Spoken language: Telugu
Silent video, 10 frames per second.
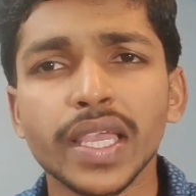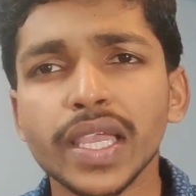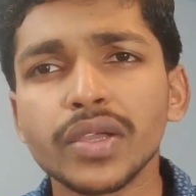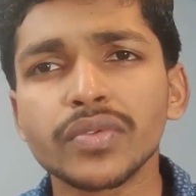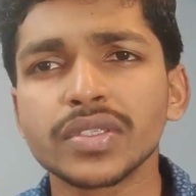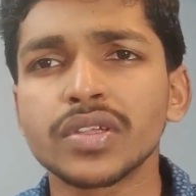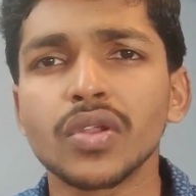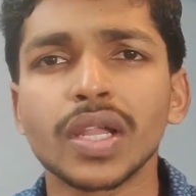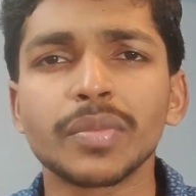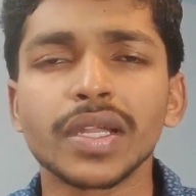ఏ
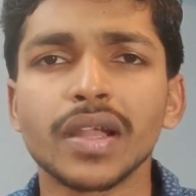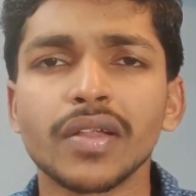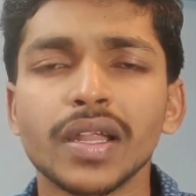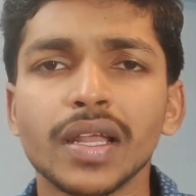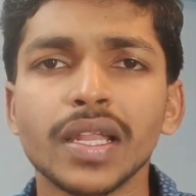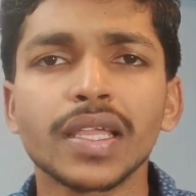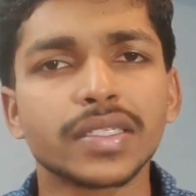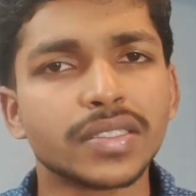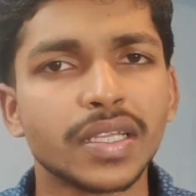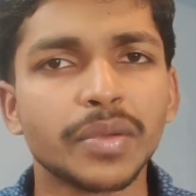యూనివర్సిటీలో అడ్మిట్ రావాలన్నా కానీ
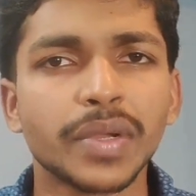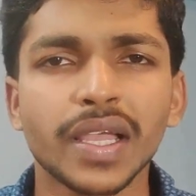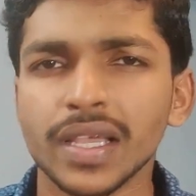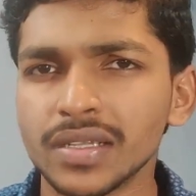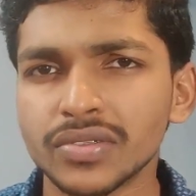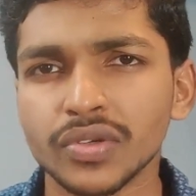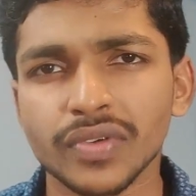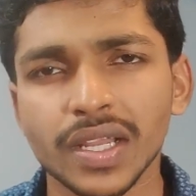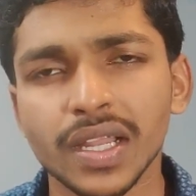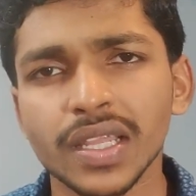ఖచ్చితంగా మనకి ఐఎల్స్
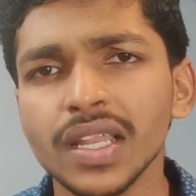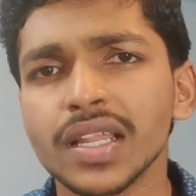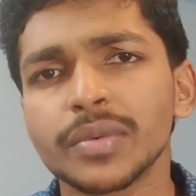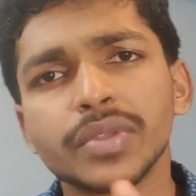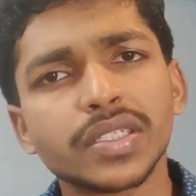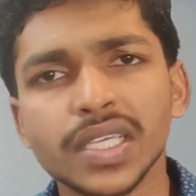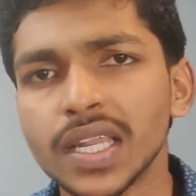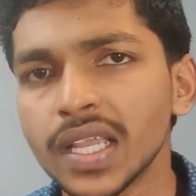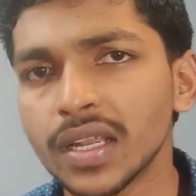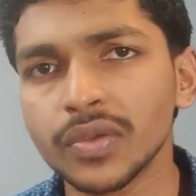టోఫిల్ కానీ లేకపోతే
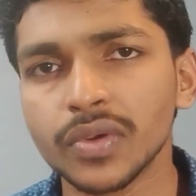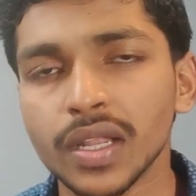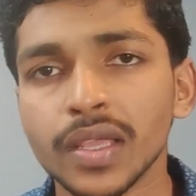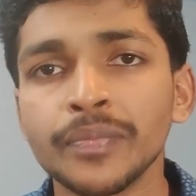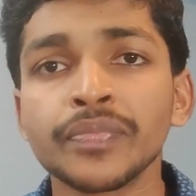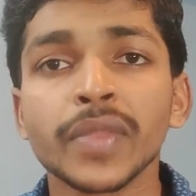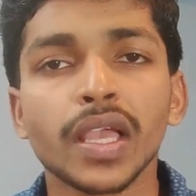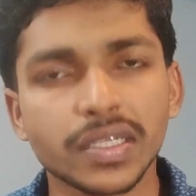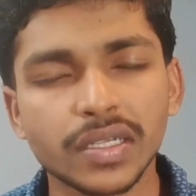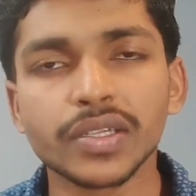జిఆర్ఈ కానీ e ఉండాలి
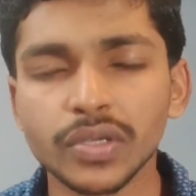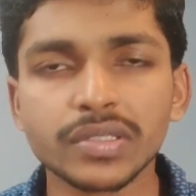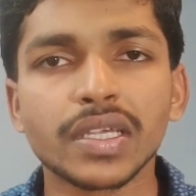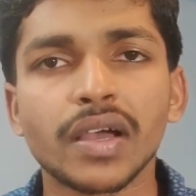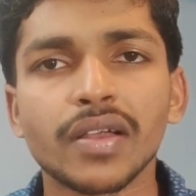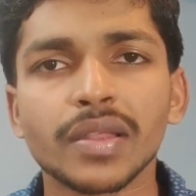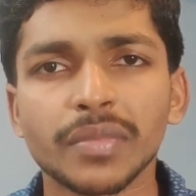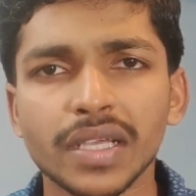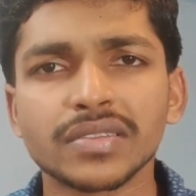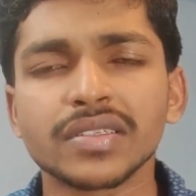అసలు యూఎస్కి రావాలి
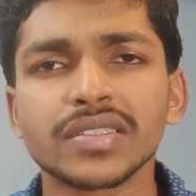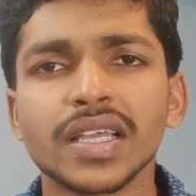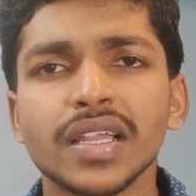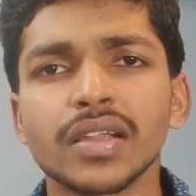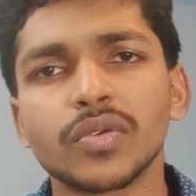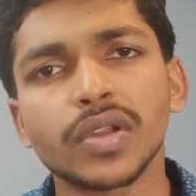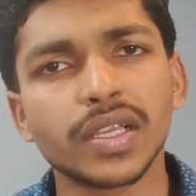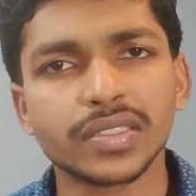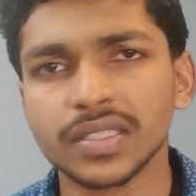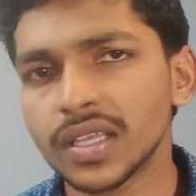మాస్టర్స్ చేయాలనుకుంటే
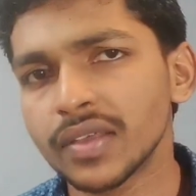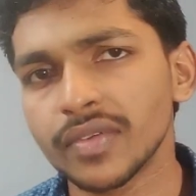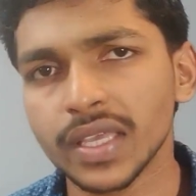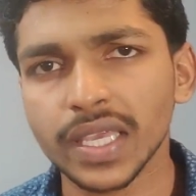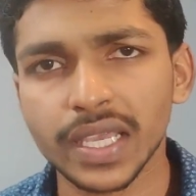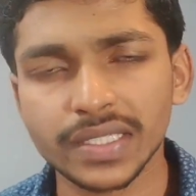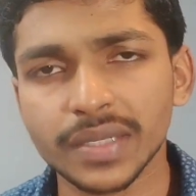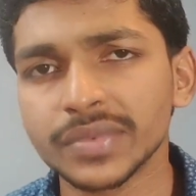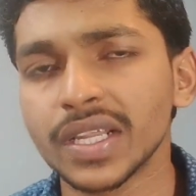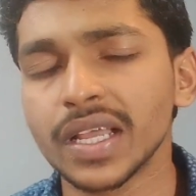ఖచ్చితంగా ఈ
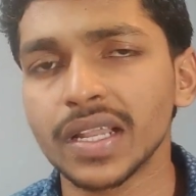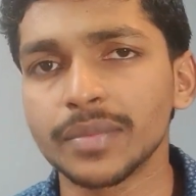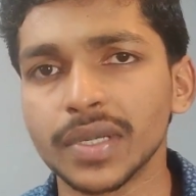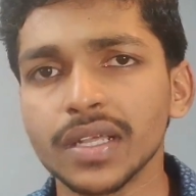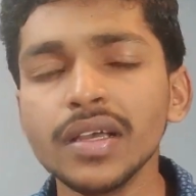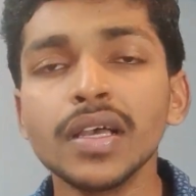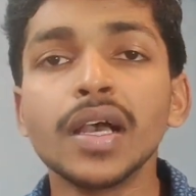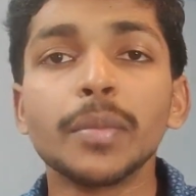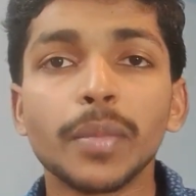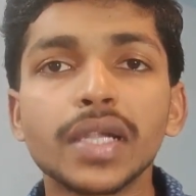ఎగ్జామ్స్ రాయాలన్నమాట
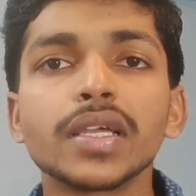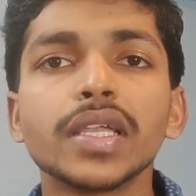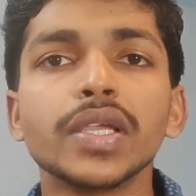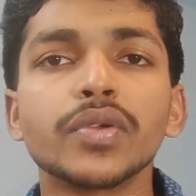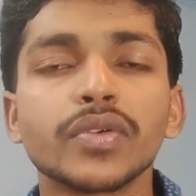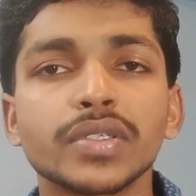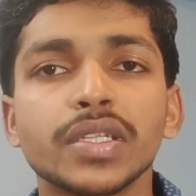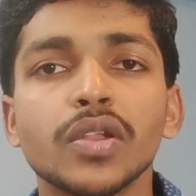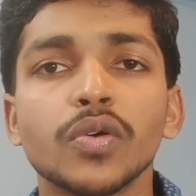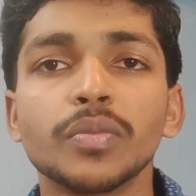బట్ ఈ
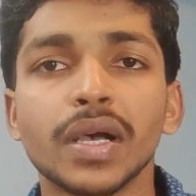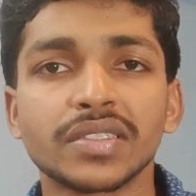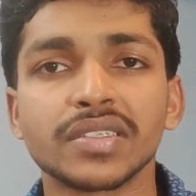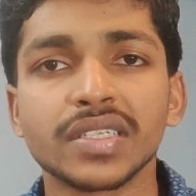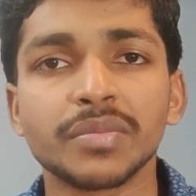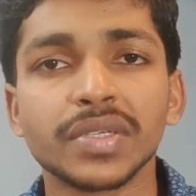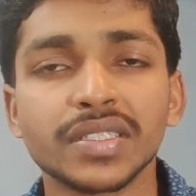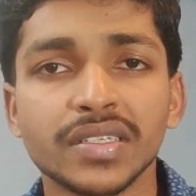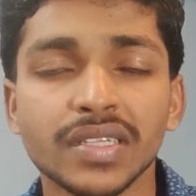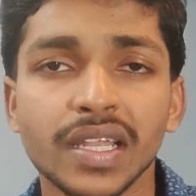యూనివర్సిటీలో మాస్టర్స్ ఇన్
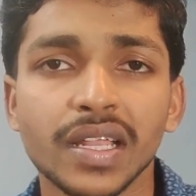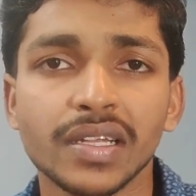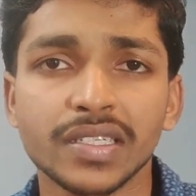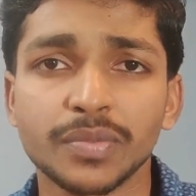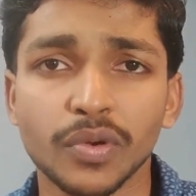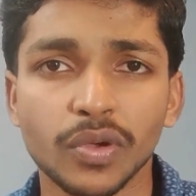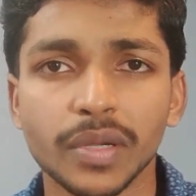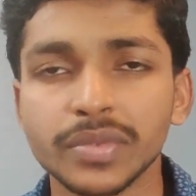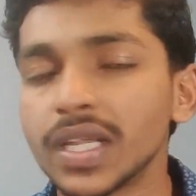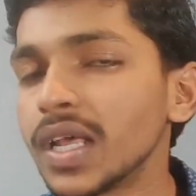బిజినెస్ అనాలిటిక్స్
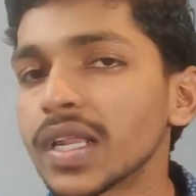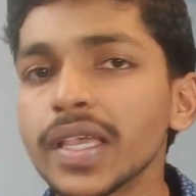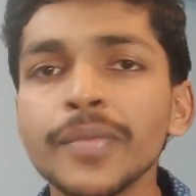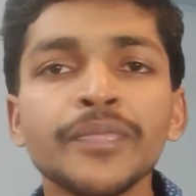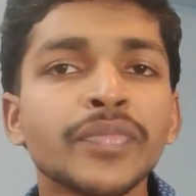ప్రోగ్రామ్ చేయడానికి